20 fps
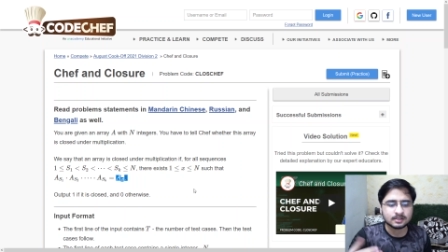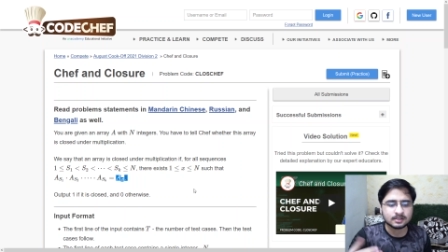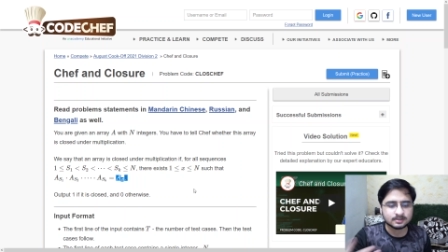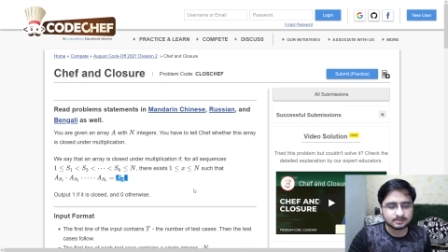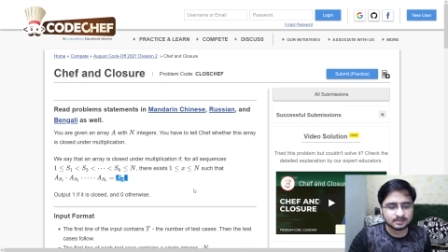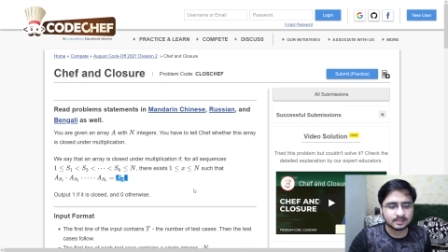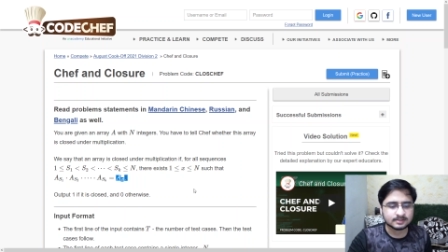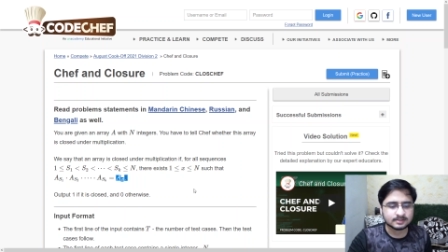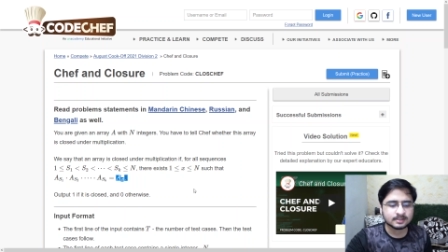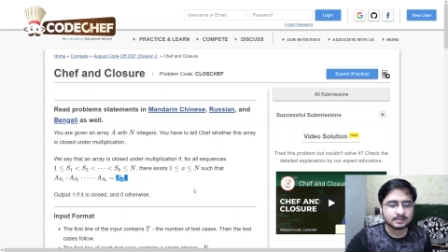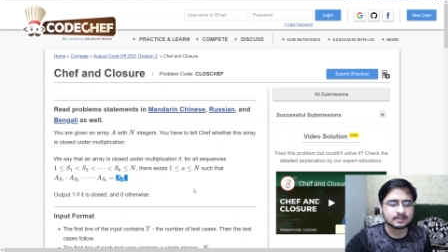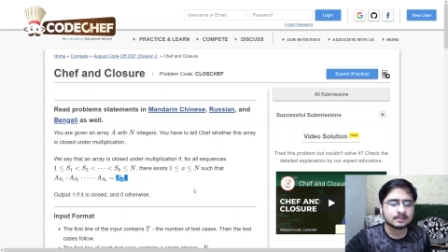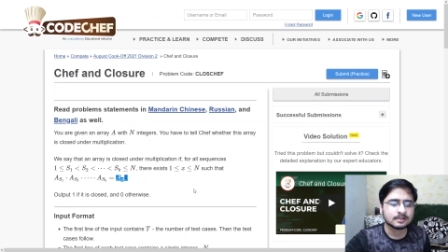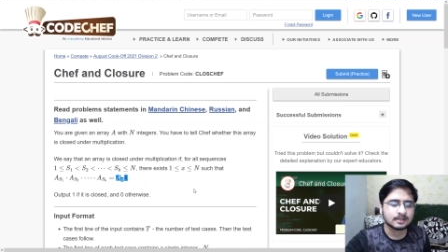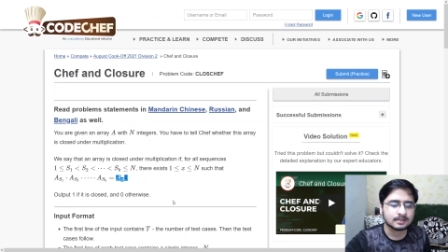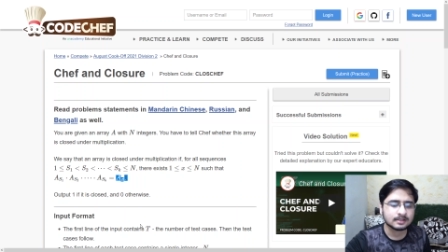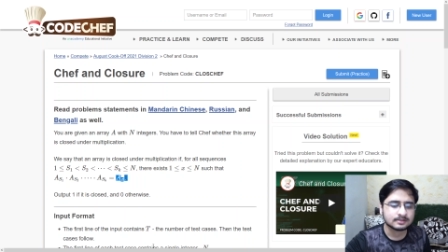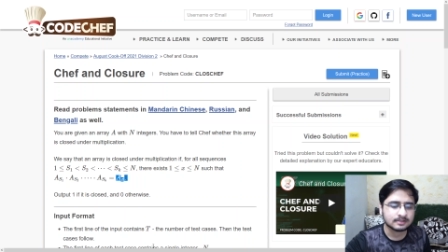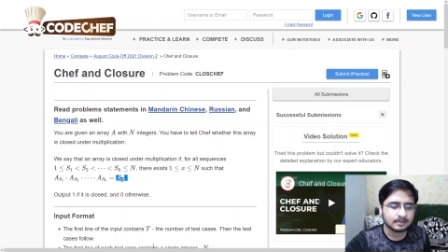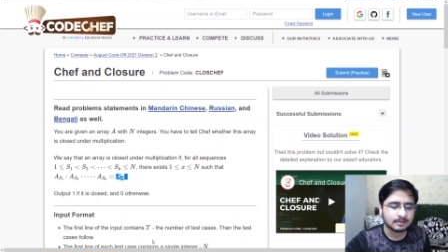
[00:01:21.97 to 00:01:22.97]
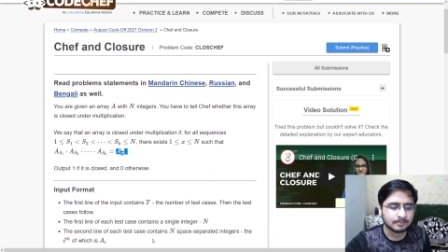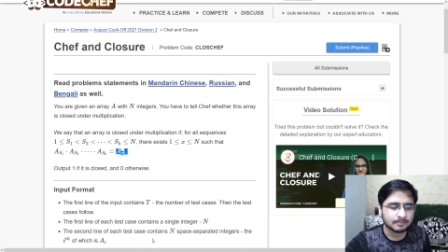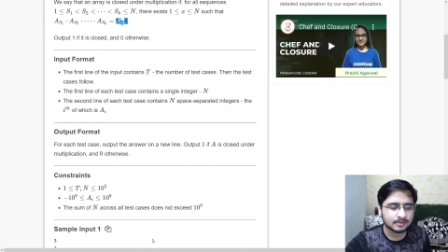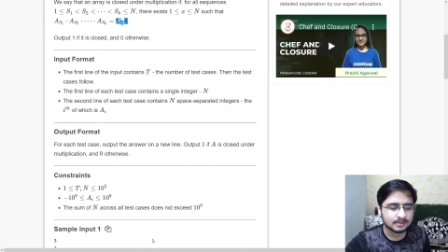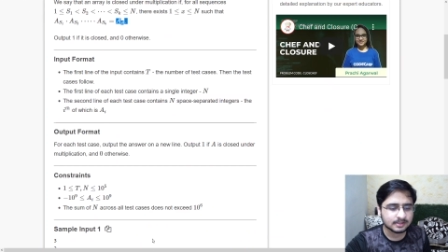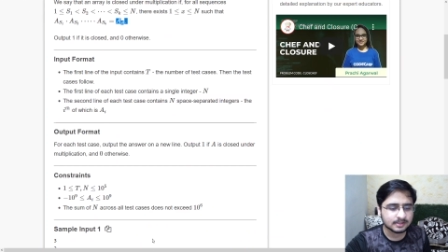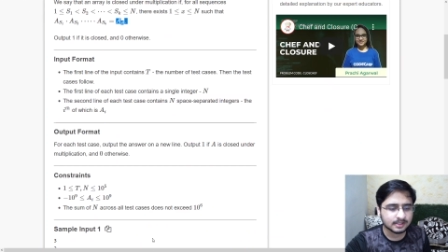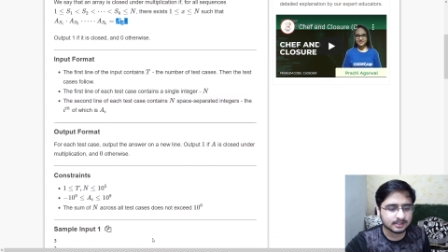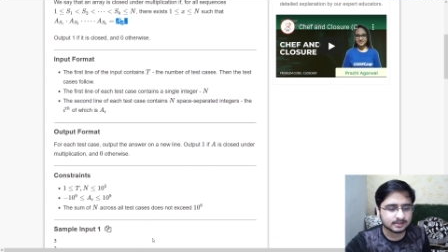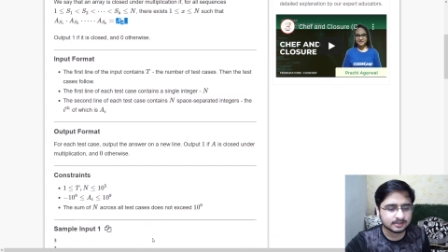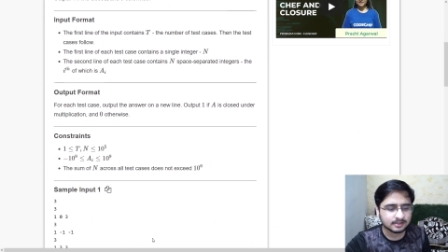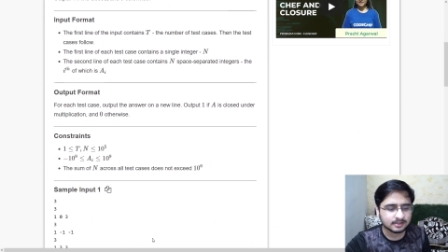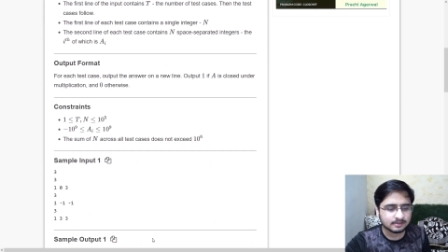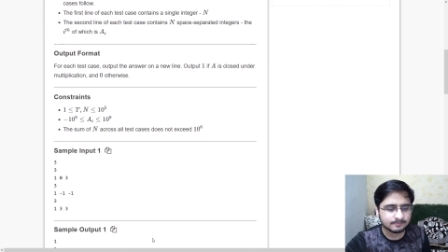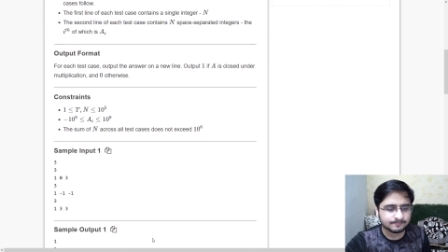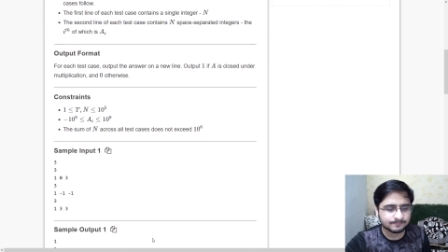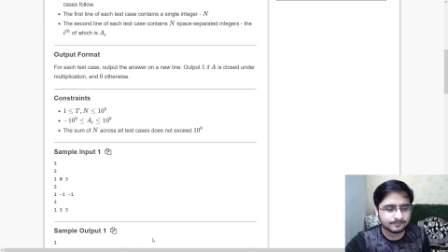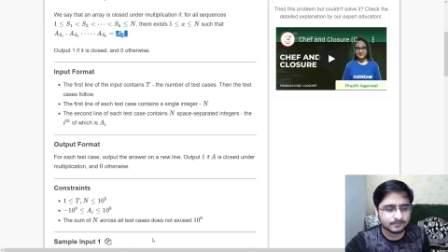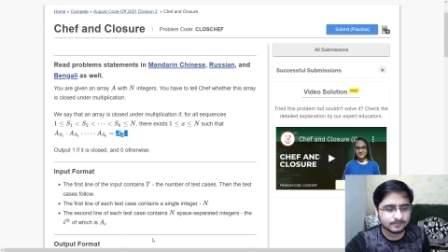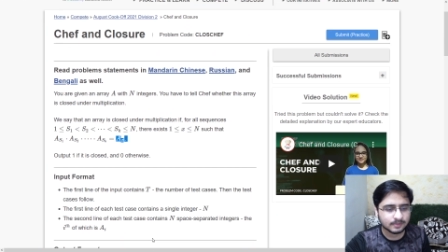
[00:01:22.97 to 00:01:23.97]
जैसे एग्जाम्पल देखते हैं
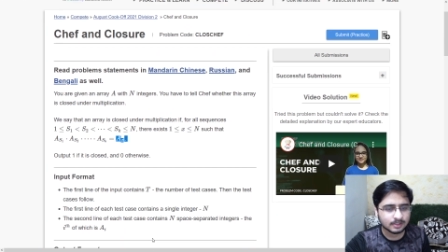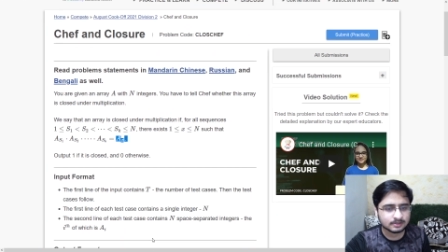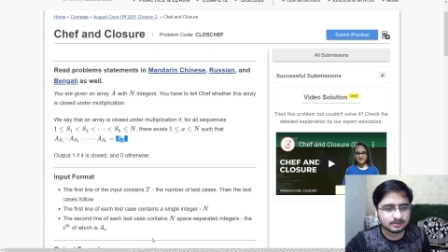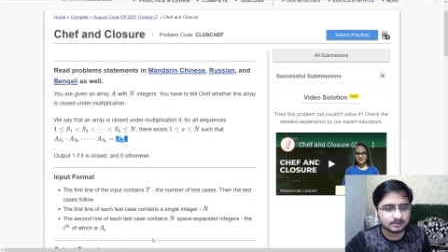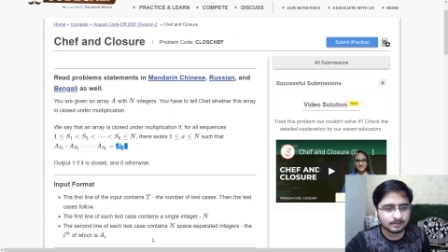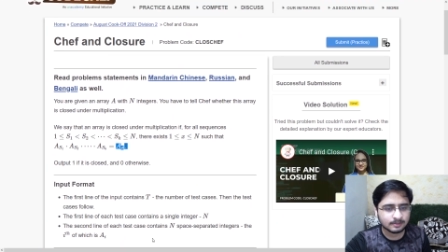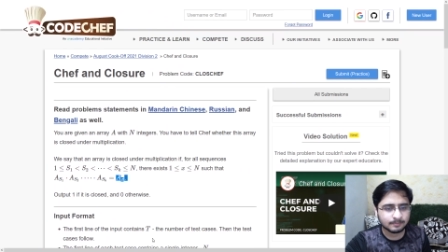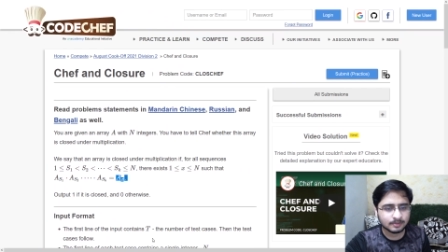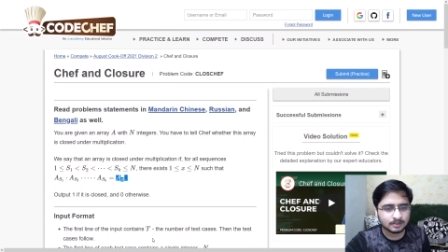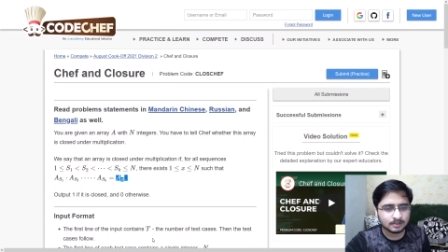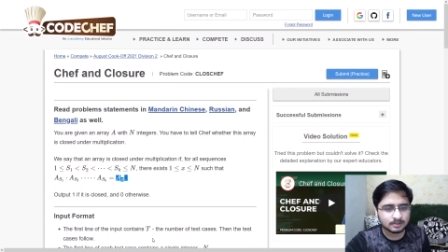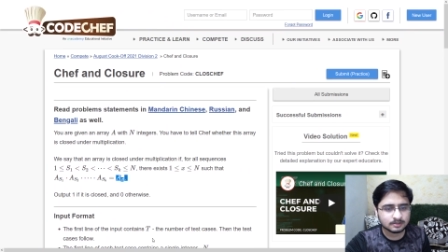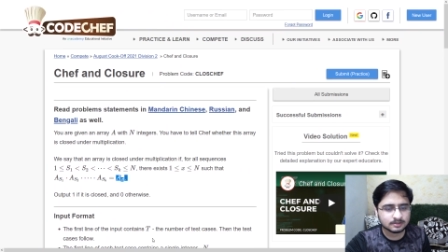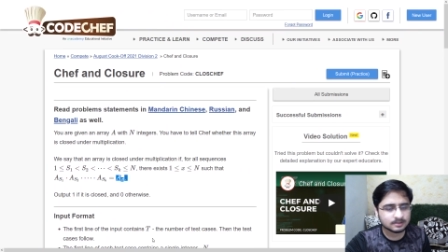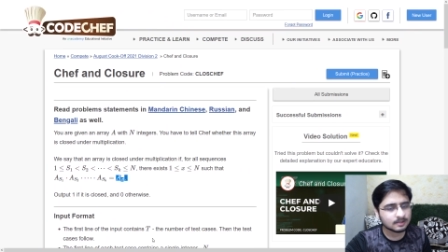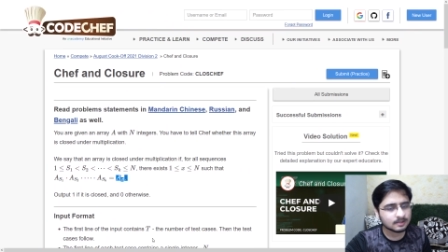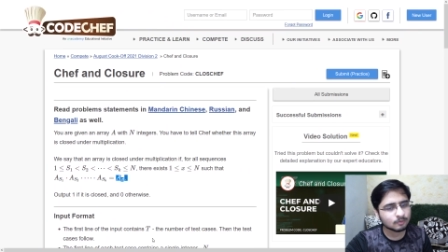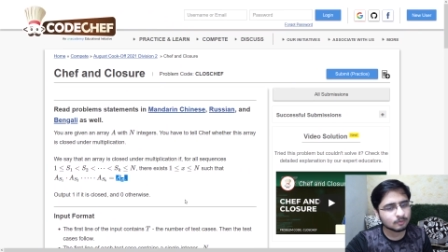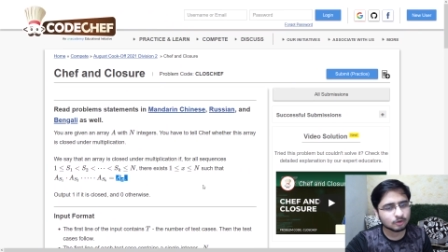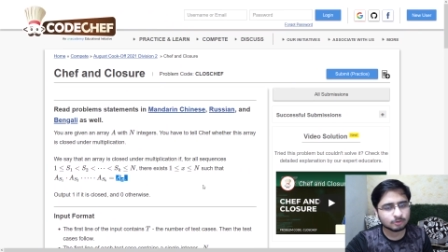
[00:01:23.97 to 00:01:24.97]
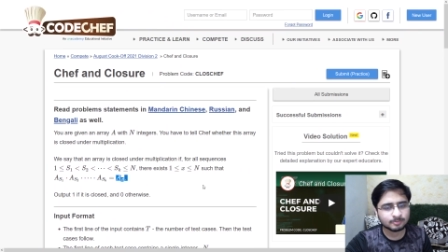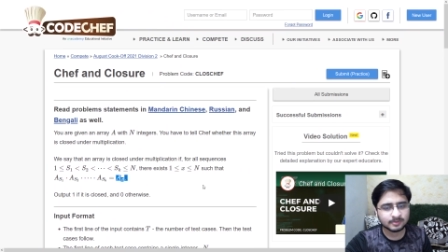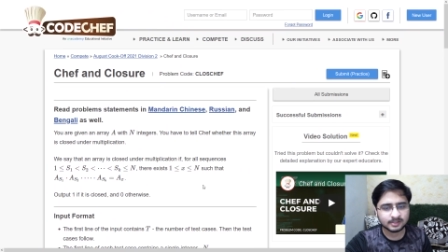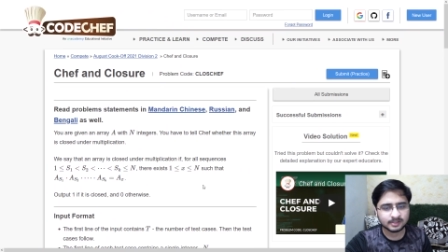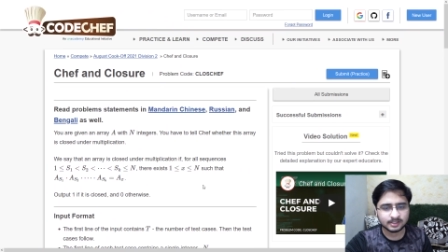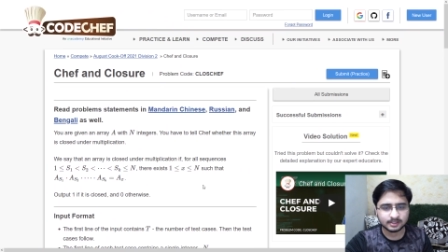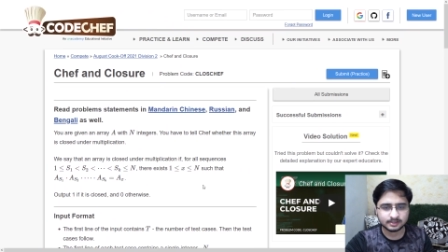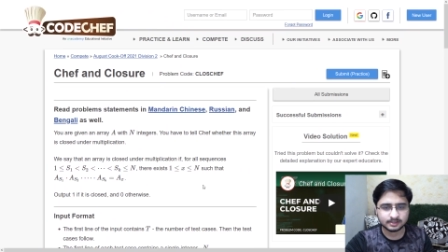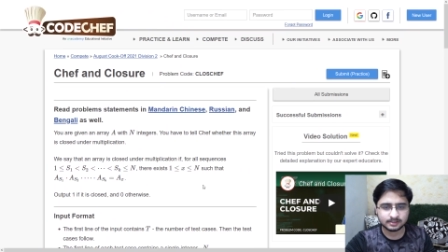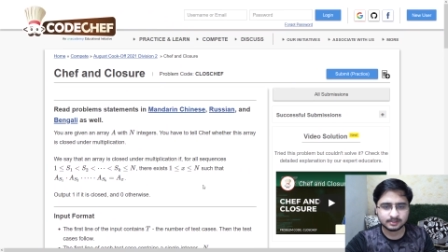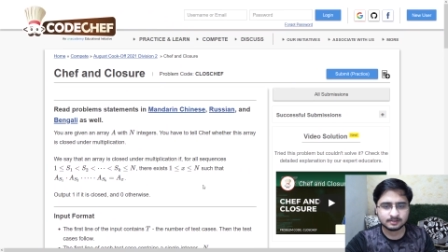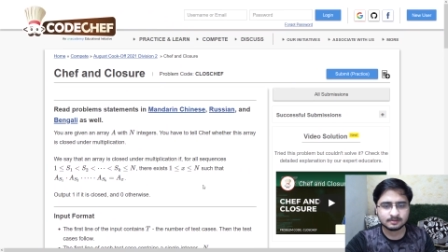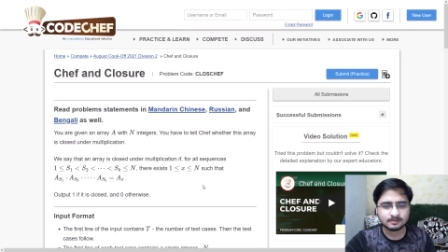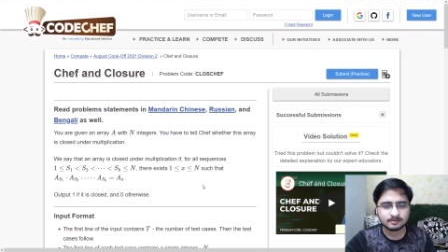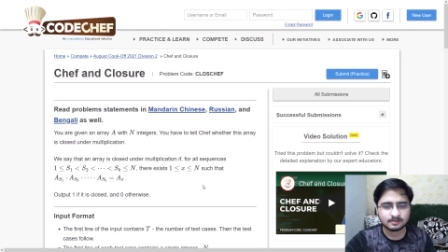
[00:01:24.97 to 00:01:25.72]
एग्जाम्पल सीधा बोर्ड पर ही देखते हैं